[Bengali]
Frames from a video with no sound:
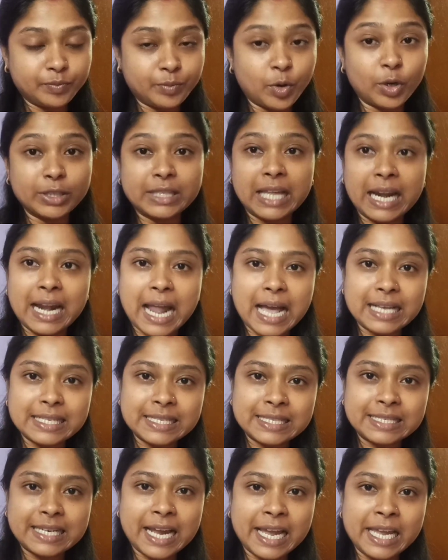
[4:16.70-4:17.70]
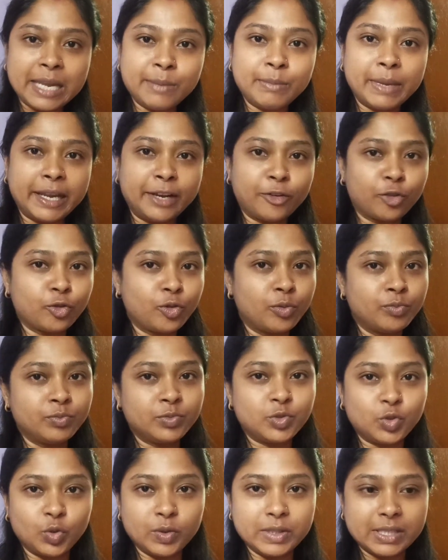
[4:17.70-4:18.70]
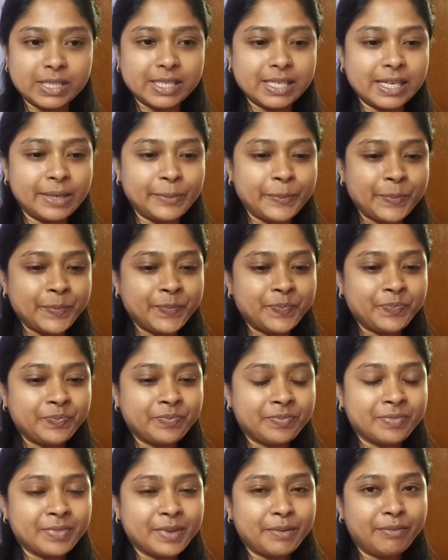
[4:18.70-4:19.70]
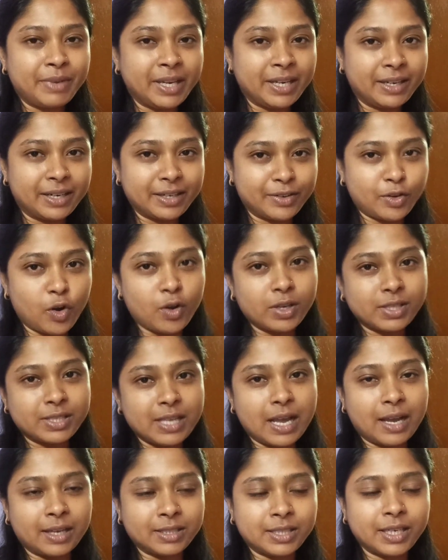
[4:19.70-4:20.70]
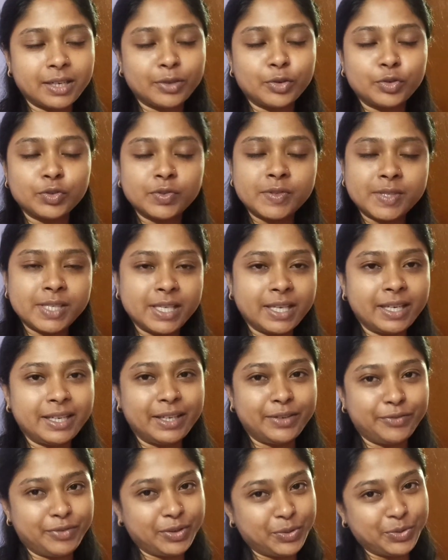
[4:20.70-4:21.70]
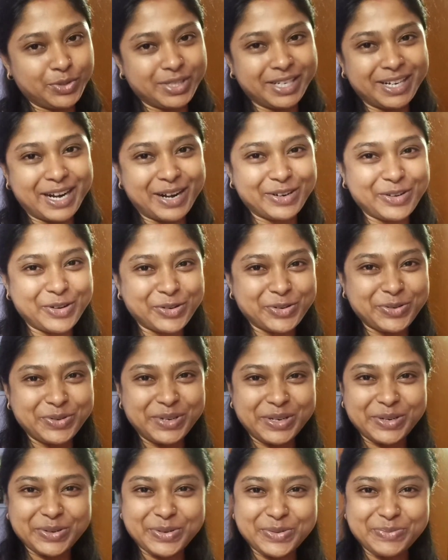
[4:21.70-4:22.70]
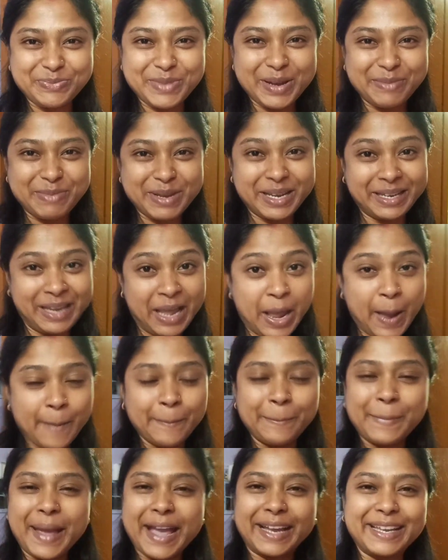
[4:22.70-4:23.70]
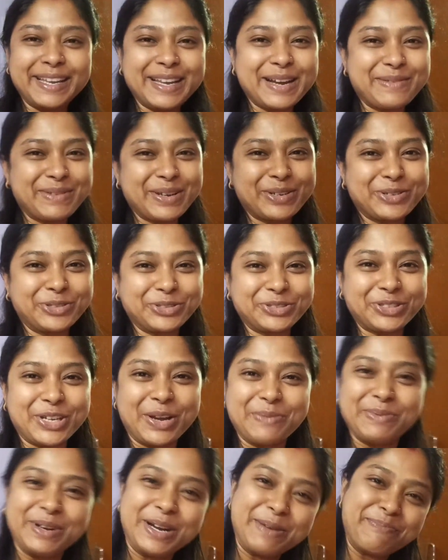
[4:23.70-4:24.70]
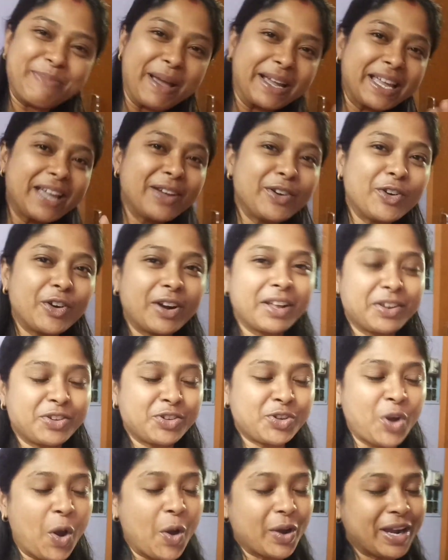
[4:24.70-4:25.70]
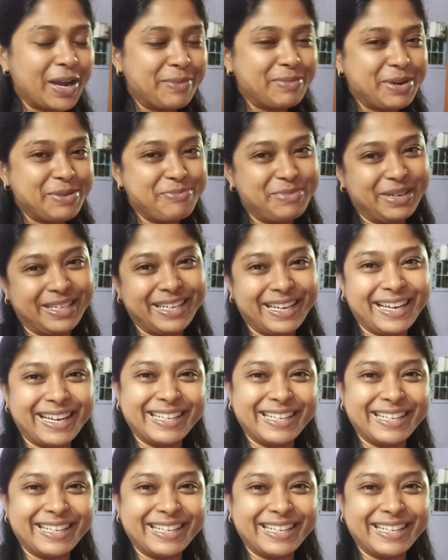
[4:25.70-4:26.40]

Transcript: ফর দ্য লাস্ট টাইম এরকম চলছে ফিঙ্গার ক্রস আশা করছি ইন ফিউচার আর কখনো এরকমভাবে প্যাকিং আমায় করতে হবে না প্যাকিং করার শখ আমার মিটে